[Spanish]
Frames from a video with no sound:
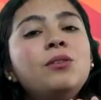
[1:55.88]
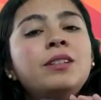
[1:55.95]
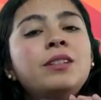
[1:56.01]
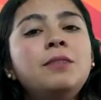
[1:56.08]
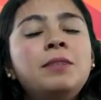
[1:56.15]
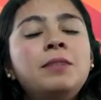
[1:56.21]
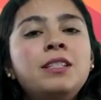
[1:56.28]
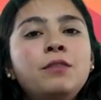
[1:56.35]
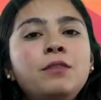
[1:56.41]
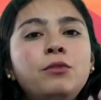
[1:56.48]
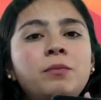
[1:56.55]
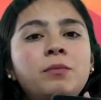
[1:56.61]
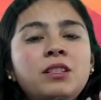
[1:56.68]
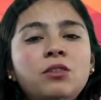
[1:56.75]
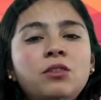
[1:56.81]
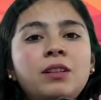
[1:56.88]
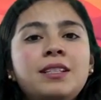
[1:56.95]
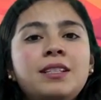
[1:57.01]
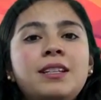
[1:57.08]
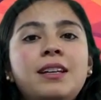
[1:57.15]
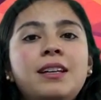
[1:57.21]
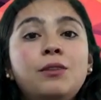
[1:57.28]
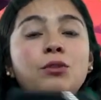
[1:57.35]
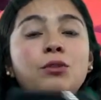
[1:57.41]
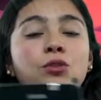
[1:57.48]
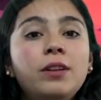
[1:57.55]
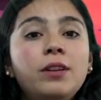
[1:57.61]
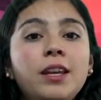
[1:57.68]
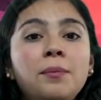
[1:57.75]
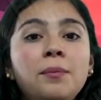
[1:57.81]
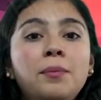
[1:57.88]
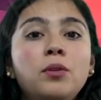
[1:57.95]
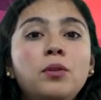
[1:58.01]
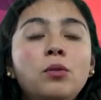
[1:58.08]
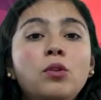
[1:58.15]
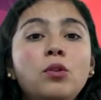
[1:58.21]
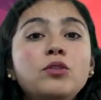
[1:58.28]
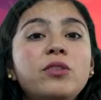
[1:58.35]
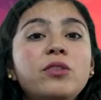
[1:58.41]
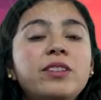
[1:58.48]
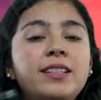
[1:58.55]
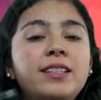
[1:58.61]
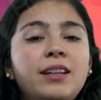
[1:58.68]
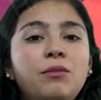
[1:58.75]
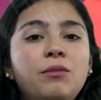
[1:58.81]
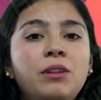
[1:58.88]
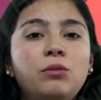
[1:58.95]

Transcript: conocer más información acerca de nuestro equipo o solicitar